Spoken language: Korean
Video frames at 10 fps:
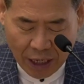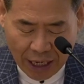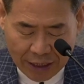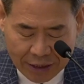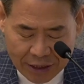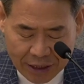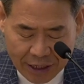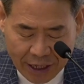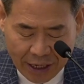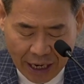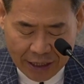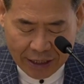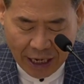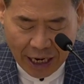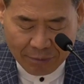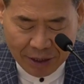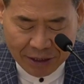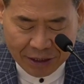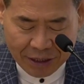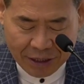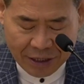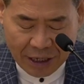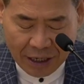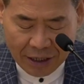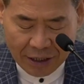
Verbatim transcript: 안식일에 가기 알맞은 길이라